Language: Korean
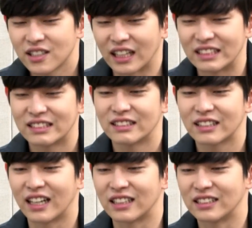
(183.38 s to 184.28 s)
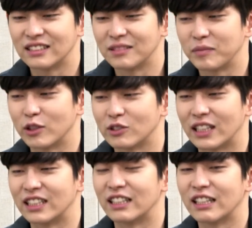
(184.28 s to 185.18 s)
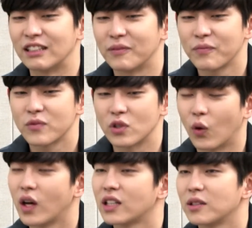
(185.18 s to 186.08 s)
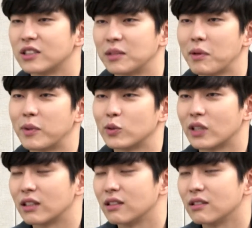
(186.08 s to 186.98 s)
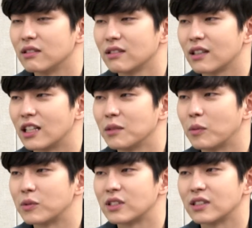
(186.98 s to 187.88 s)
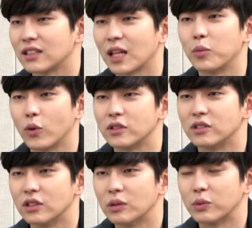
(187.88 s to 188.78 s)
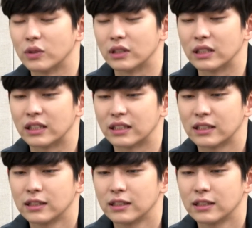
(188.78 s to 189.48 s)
장르를 가리는 배우는 아닌데 영화나 드라마를 봐도 장르를 가림없이 그냥 다 보거든요. 보는데